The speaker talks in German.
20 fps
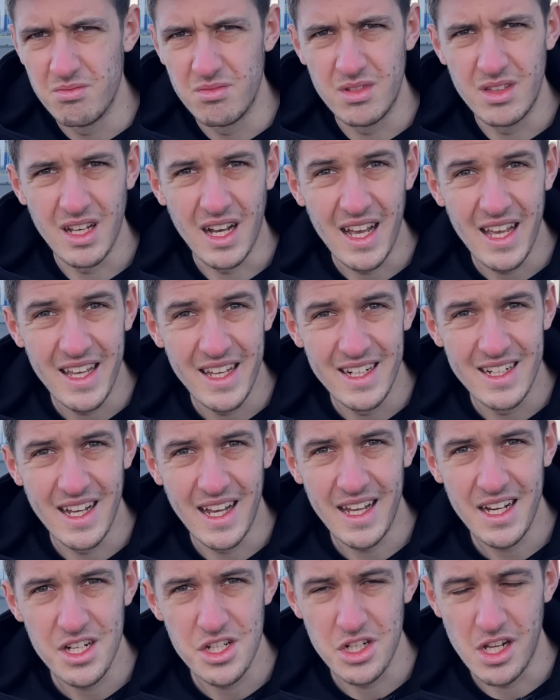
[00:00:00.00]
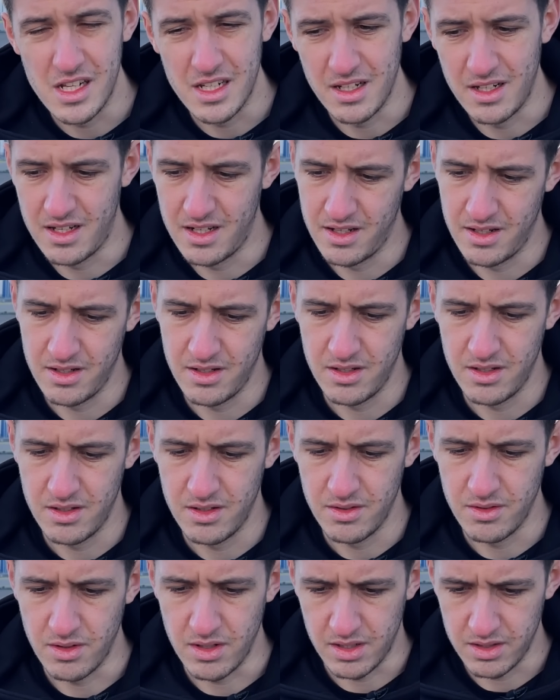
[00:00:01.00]
drei Händler eingeschaltet
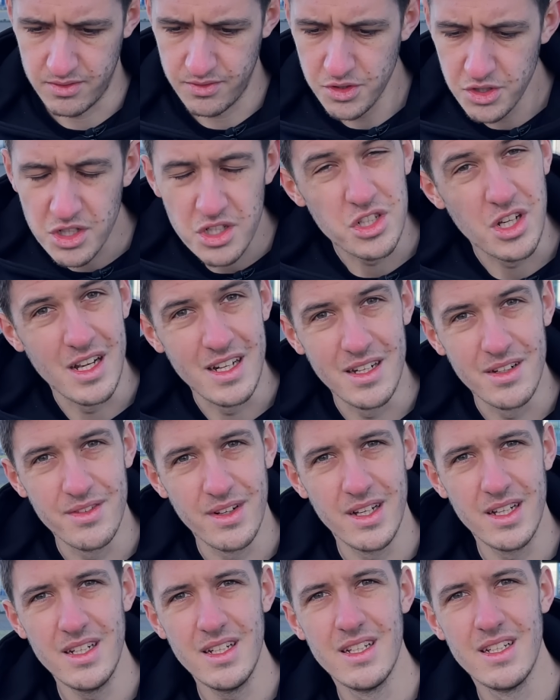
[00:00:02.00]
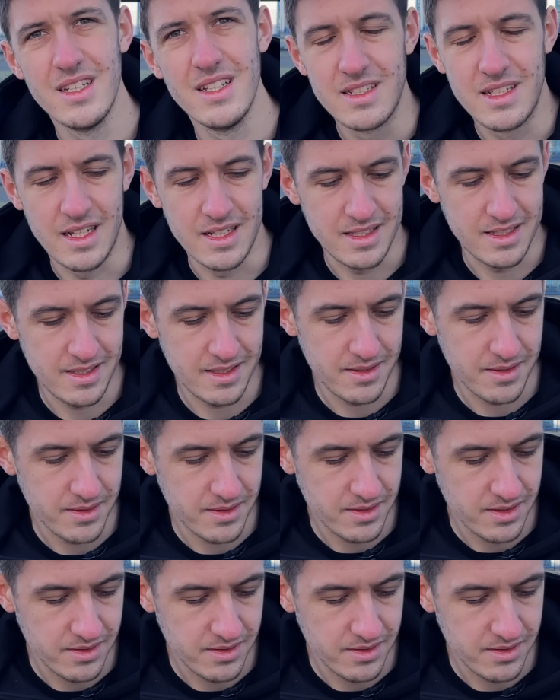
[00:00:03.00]
oder zwischengeschaltet waren, dass